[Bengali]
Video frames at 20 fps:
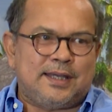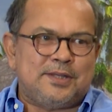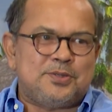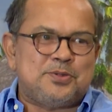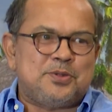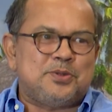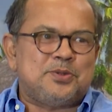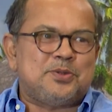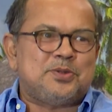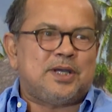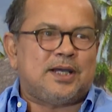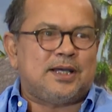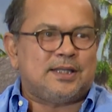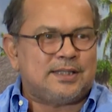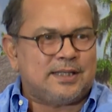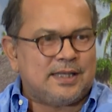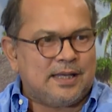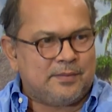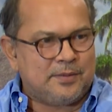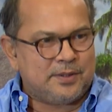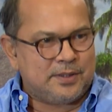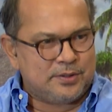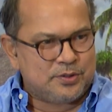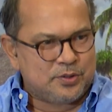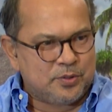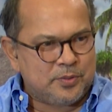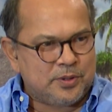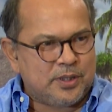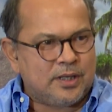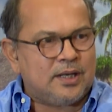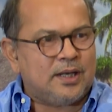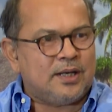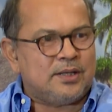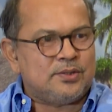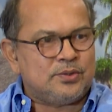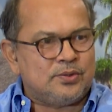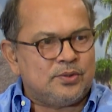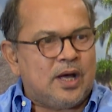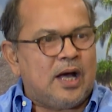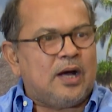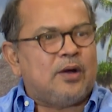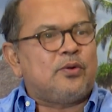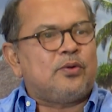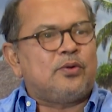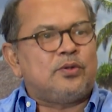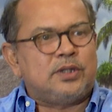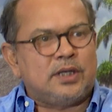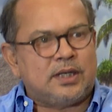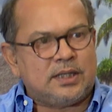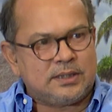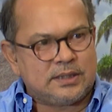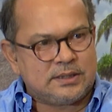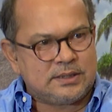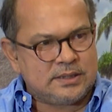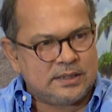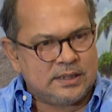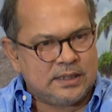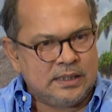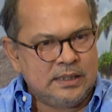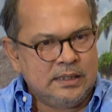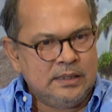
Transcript: কিছু কিছু জায়গা থেকে আমাদের ছবিটা নেওয়ার জন্য আগ্রহ দেখা যাচ্ছে